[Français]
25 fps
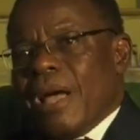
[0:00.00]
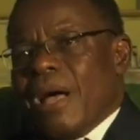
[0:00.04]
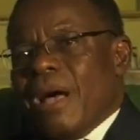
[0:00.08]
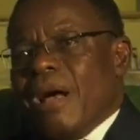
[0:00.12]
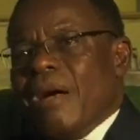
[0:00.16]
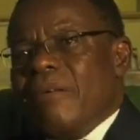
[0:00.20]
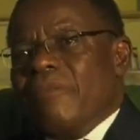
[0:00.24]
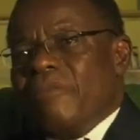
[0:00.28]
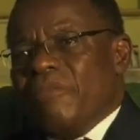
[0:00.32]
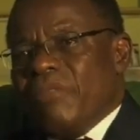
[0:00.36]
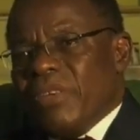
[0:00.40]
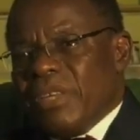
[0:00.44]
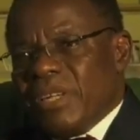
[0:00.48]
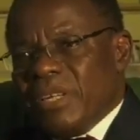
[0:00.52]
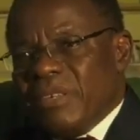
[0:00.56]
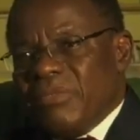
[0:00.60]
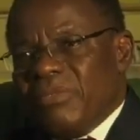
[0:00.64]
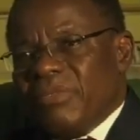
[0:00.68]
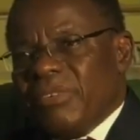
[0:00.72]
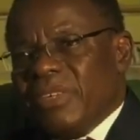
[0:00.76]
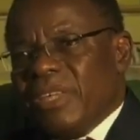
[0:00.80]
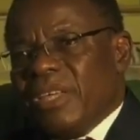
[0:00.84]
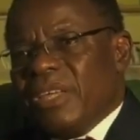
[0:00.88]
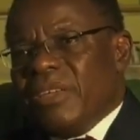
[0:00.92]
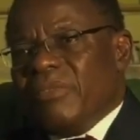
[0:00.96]
à
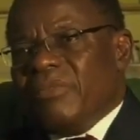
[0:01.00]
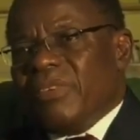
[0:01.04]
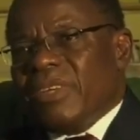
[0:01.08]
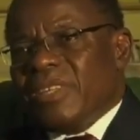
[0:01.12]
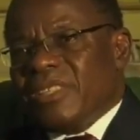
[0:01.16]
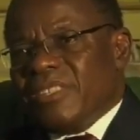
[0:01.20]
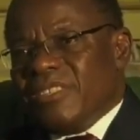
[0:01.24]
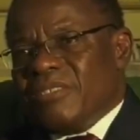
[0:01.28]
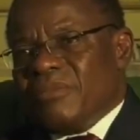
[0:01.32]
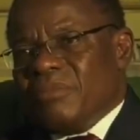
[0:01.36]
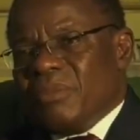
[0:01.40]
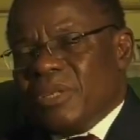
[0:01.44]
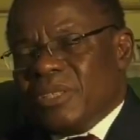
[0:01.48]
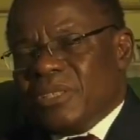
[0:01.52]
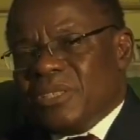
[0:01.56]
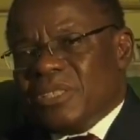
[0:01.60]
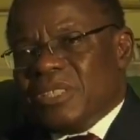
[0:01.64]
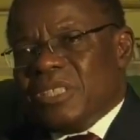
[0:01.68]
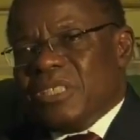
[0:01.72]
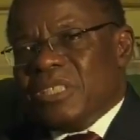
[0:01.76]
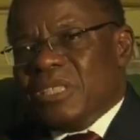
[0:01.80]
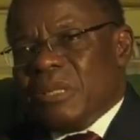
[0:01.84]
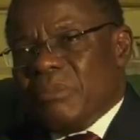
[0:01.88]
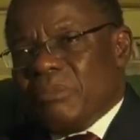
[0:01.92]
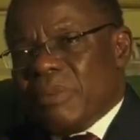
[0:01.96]
vérifier effectivement ce
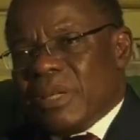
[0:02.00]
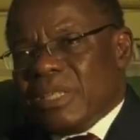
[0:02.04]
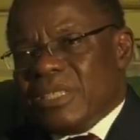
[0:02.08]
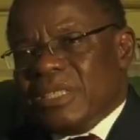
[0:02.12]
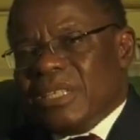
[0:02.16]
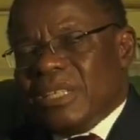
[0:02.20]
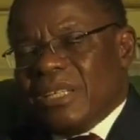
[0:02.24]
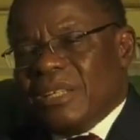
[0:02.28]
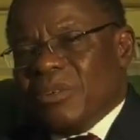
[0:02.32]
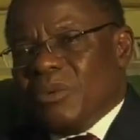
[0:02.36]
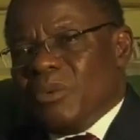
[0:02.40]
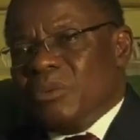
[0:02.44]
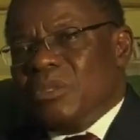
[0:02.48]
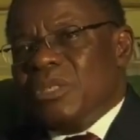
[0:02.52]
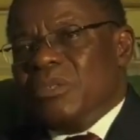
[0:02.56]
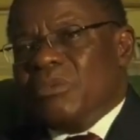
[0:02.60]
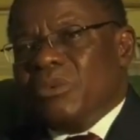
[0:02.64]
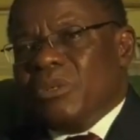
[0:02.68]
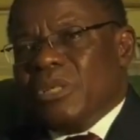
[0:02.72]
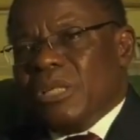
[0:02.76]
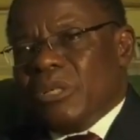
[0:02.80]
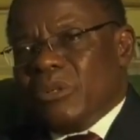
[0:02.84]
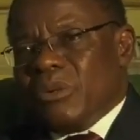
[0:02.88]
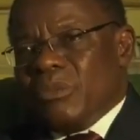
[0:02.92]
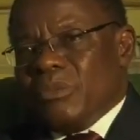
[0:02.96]
qui s'est passé au
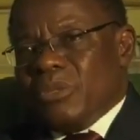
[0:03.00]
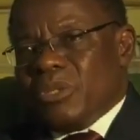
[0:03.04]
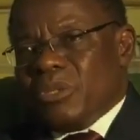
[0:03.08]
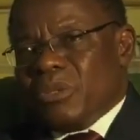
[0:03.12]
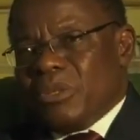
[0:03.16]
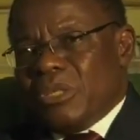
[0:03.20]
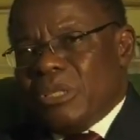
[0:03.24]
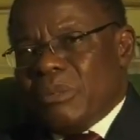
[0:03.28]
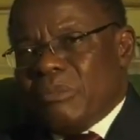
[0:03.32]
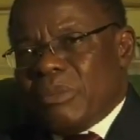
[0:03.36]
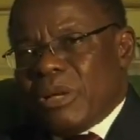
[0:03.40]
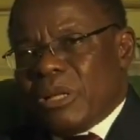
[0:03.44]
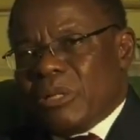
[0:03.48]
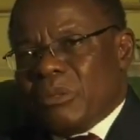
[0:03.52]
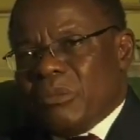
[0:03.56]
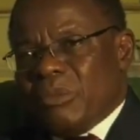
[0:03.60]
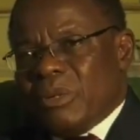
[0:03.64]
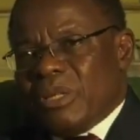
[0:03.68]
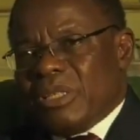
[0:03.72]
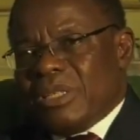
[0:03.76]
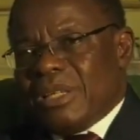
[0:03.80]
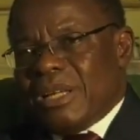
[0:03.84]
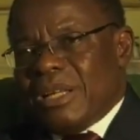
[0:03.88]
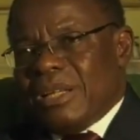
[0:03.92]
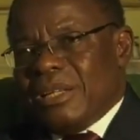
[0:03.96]
niveau des commissions
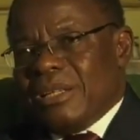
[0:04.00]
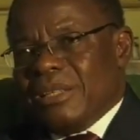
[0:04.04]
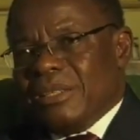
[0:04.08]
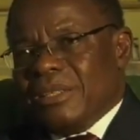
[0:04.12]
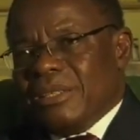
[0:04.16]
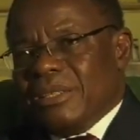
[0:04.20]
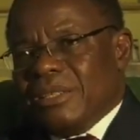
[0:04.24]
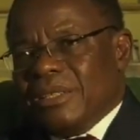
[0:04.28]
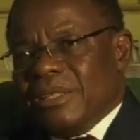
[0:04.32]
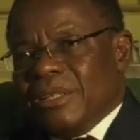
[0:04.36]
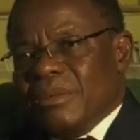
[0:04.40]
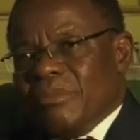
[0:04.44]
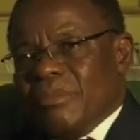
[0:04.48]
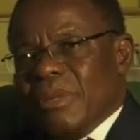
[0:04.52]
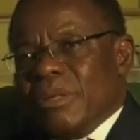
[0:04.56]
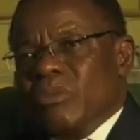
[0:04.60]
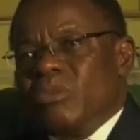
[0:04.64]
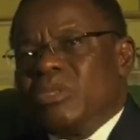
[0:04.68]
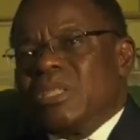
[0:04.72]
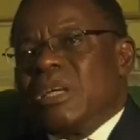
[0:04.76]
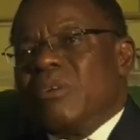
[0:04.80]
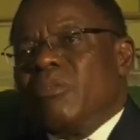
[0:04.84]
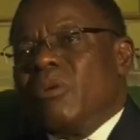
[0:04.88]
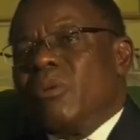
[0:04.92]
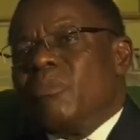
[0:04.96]
départementales. Mais
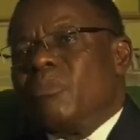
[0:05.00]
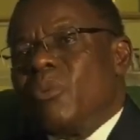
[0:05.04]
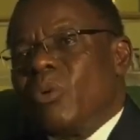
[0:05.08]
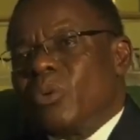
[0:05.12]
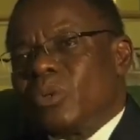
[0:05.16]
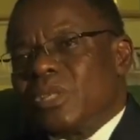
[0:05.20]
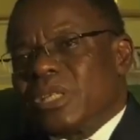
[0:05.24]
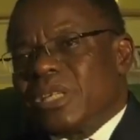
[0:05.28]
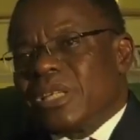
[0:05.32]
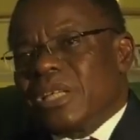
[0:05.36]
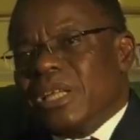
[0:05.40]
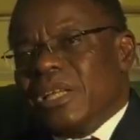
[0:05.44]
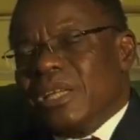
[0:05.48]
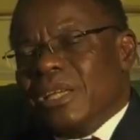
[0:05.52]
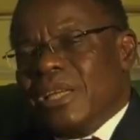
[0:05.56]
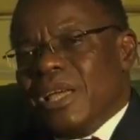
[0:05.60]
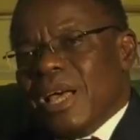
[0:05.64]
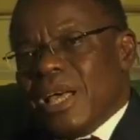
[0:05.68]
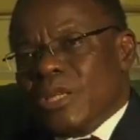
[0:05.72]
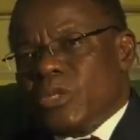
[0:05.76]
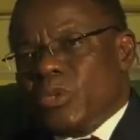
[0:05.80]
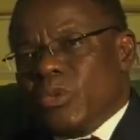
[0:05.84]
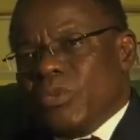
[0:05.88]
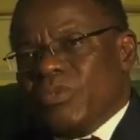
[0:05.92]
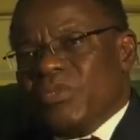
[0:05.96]
nous avons montré
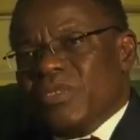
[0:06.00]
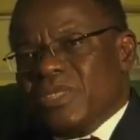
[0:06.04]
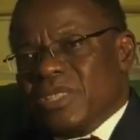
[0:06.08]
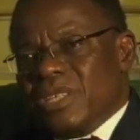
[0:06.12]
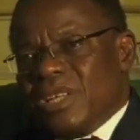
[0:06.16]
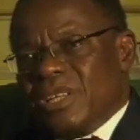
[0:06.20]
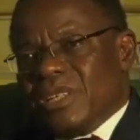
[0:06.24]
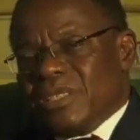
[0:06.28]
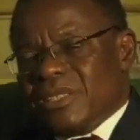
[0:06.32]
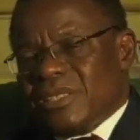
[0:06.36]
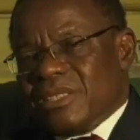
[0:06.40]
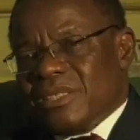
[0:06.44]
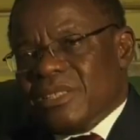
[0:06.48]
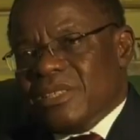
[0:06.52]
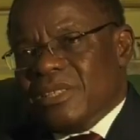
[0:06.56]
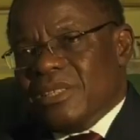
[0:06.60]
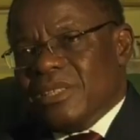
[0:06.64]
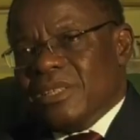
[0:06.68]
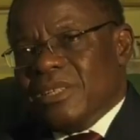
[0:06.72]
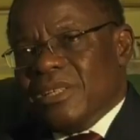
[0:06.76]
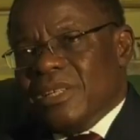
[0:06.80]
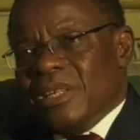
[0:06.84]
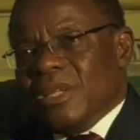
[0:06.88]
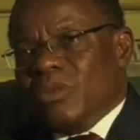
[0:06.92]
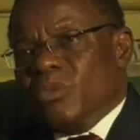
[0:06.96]
à suffisance,
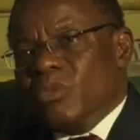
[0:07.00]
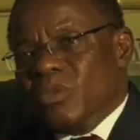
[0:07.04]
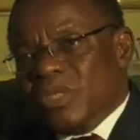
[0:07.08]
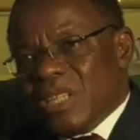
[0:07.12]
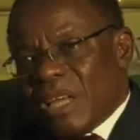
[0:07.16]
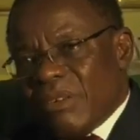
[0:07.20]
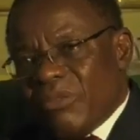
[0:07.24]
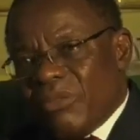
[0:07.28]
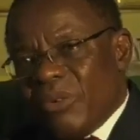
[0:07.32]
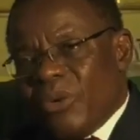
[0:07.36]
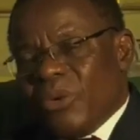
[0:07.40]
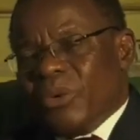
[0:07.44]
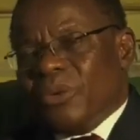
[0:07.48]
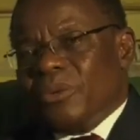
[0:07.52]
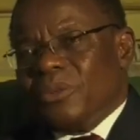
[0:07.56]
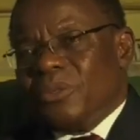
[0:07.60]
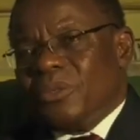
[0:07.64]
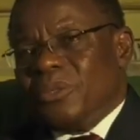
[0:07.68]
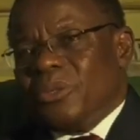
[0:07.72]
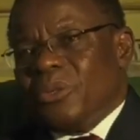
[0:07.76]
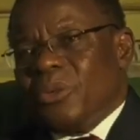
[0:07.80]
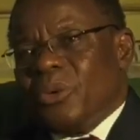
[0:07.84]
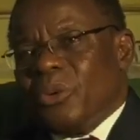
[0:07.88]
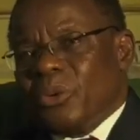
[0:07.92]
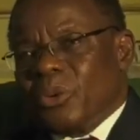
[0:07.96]
et nous avons,
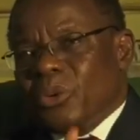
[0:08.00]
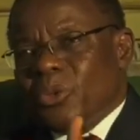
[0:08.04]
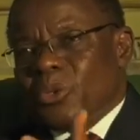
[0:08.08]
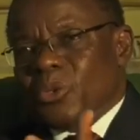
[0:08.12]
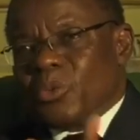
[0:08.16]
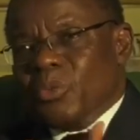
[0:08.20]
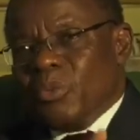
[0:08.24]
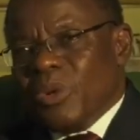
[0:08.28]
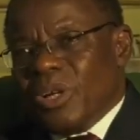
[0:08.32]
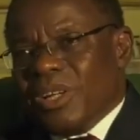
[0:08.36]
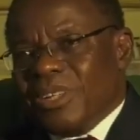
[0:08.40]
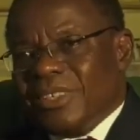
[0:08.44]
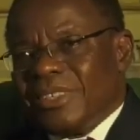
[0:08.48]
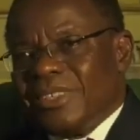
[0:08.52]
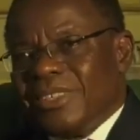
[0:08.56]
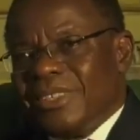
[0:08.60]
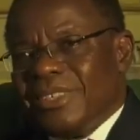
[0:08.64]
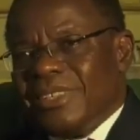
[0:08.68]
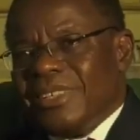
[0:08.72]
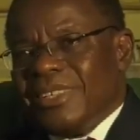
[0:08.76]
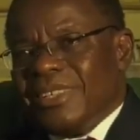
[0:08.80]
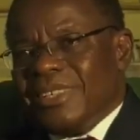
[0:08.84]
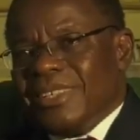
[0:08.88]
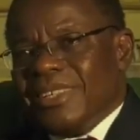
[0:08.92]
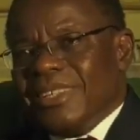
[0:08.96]
heureusement,
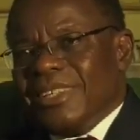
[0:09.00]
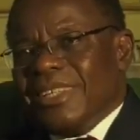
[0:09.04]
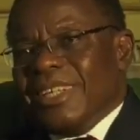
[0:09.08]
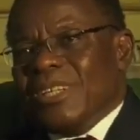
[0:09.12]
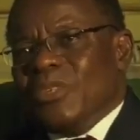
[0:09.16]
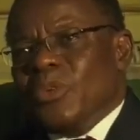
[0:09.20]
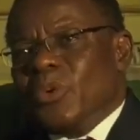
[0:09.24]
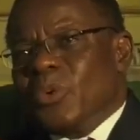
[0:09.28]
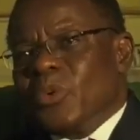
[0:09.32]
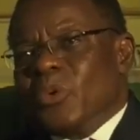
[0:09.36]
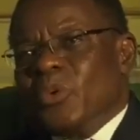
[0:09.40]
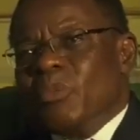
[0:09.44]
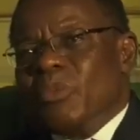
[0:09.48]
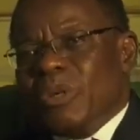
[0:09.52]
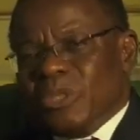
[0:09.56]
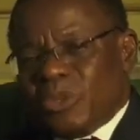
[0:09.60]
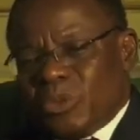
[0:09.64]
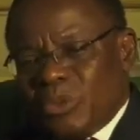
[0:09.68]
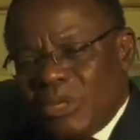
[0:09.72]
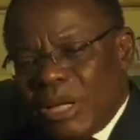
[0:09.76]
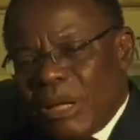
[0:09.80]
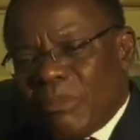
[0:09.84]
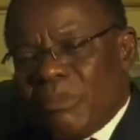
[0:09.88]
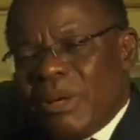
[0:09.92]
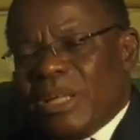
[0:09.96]
les documents
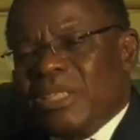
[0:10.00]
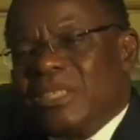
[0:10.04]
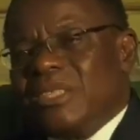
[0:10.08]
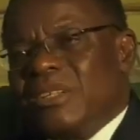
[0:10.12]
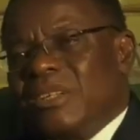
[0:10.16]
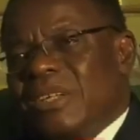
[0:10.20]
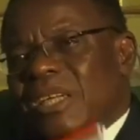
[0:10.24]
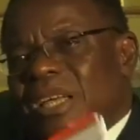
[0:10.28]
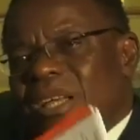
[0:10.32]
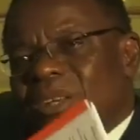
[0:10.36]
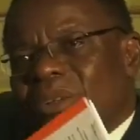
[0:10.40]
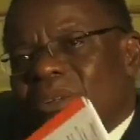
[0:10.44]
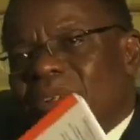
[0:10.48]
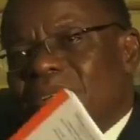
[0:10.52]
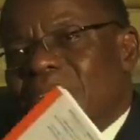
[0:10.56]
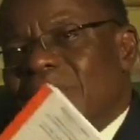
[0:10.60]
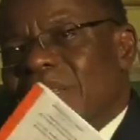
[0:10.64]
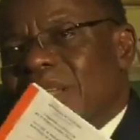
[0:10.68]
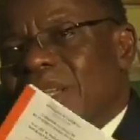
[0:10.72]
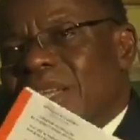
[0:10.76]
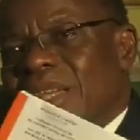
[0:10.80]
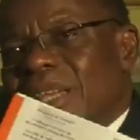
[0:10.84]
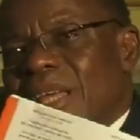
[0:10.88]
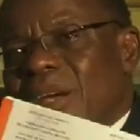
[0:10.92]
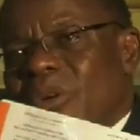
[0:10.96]
sur la base desquels
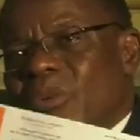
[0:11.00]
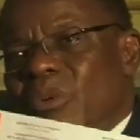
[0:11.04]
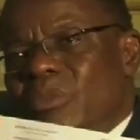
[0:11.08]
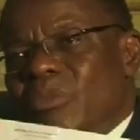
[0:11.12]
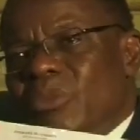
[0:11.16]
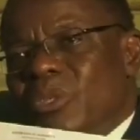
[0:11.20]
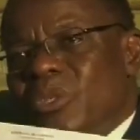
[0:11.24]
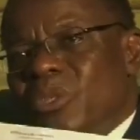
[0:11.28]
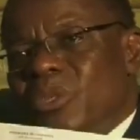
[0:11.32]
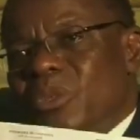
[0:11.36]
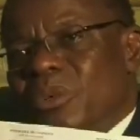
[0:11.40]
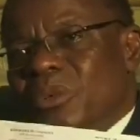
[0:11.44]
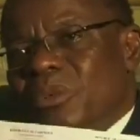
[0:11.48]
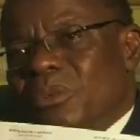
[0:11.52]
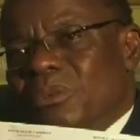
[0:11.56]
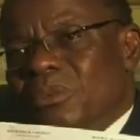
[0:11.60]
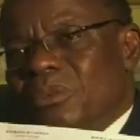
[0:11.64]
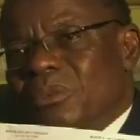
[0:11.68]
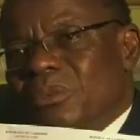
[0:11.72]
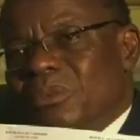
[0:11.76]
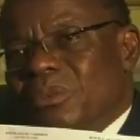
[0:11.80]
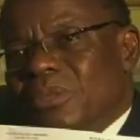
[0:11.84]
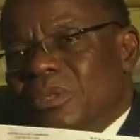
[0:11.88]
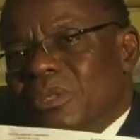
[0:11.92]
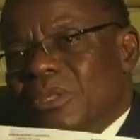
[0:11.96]
la Commission
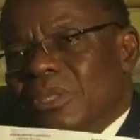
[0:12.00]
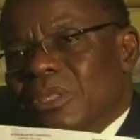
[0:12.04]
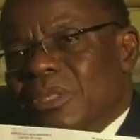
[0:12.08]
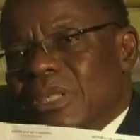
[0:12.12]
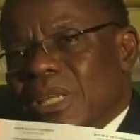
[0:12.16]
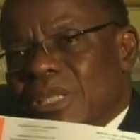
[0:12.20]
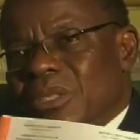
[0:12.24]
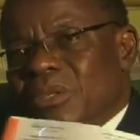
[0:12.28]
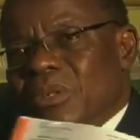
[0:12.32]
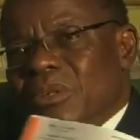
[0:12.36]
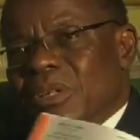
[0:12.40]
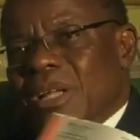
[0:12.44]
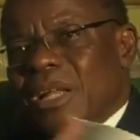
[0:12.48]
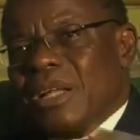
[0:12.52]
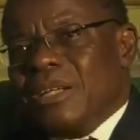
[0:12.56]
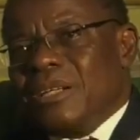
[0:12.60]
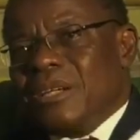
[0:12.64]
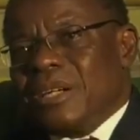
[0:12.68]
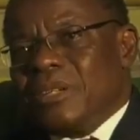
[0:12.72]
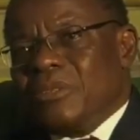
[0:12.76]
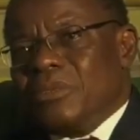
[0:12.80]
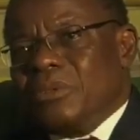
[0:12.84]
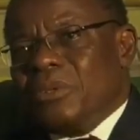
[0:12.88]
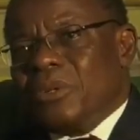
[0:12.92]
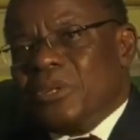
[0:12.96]

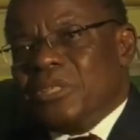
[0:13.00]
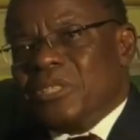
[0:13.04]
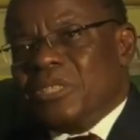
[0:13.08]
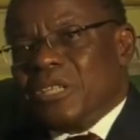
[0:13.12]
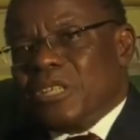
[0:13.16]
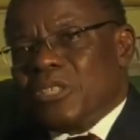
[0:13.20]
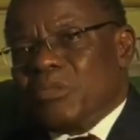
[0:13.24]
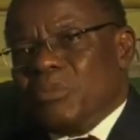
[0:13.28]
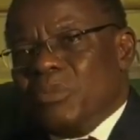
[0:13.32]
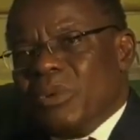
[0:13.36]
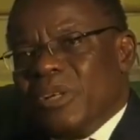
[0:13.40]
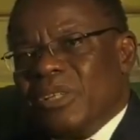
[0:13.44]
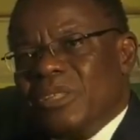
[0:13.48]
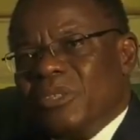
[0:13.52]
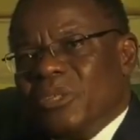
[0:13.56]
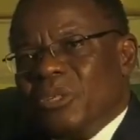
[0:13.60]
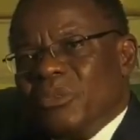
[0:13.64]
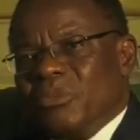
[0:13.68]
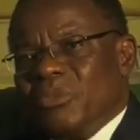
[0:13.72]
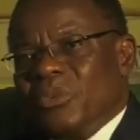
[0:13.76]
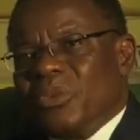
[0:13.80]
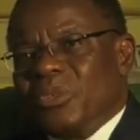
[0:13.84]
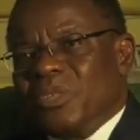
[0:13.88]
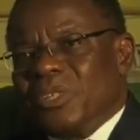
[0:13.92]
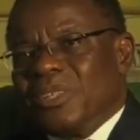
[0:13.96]
nationale de recensement
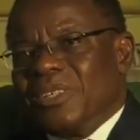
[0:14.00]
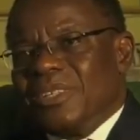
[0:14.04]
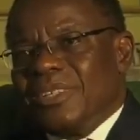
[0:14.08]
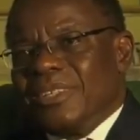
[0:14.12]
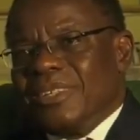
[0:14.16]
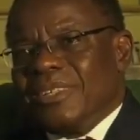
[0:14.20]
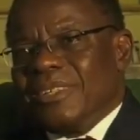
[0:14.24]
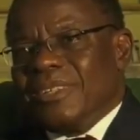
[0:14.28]
des votes